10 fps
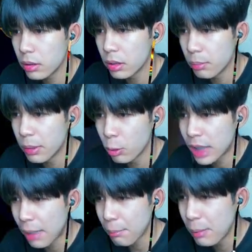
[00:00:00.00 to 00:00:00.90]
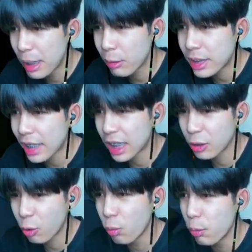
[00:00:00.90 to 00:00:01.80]
มึงรู้จักมึงไม่รู้จักซัน
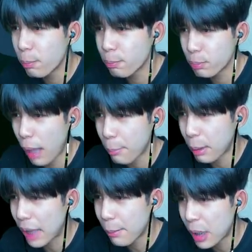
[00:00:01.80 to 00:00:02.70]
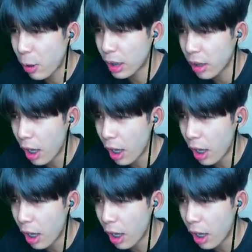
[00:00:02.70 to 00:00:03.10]
คุงปุ๊บปราบตำรามังกรเหรอ